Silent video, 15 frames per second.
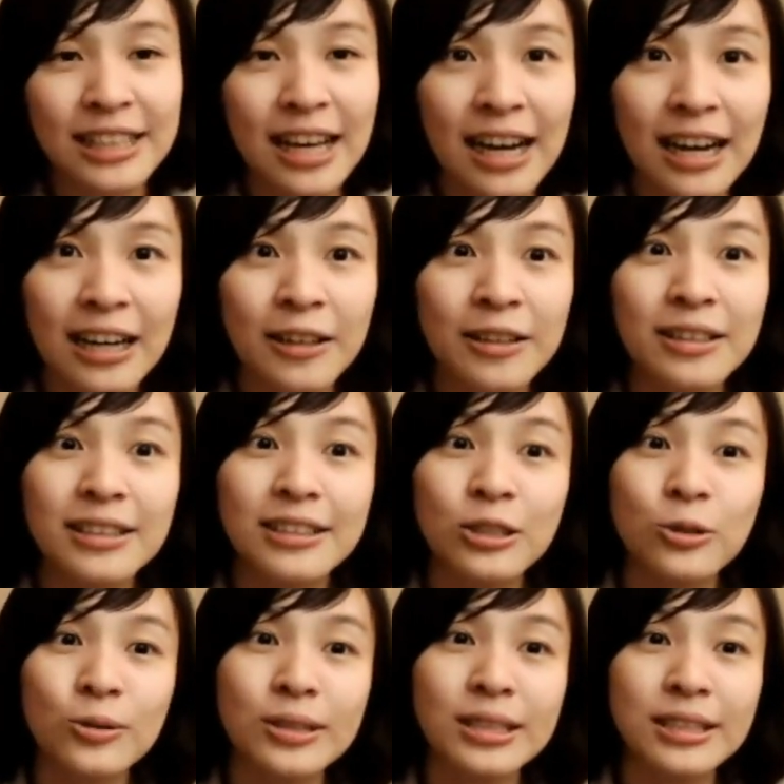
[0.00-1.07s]
那
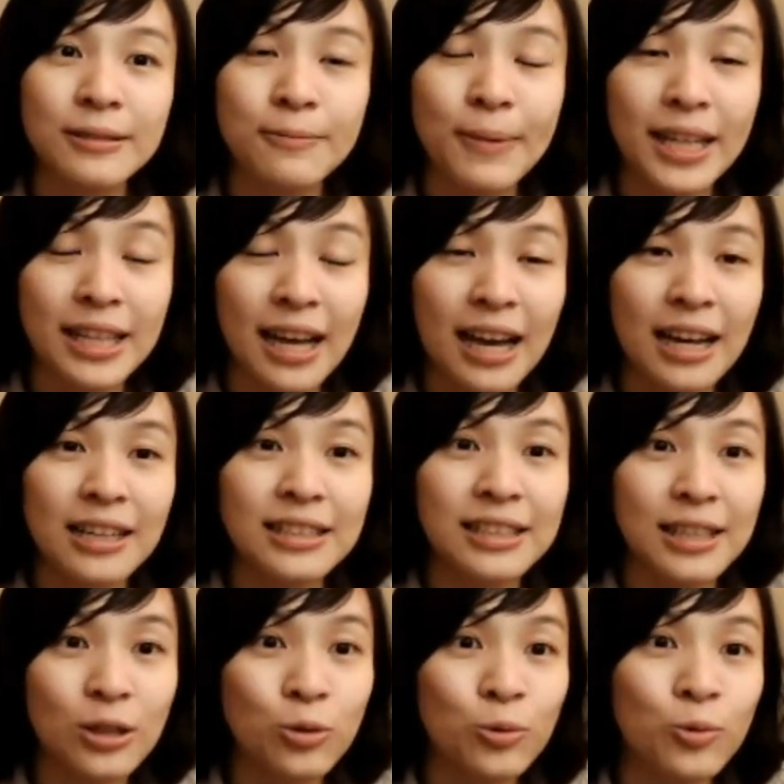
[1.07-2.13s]
就是把它
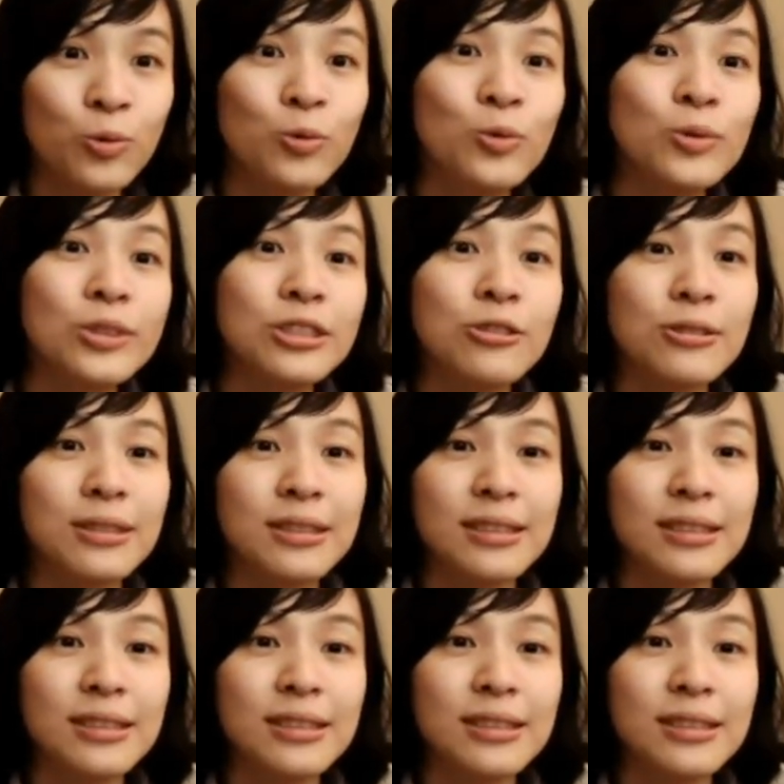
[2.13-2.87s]
截图，就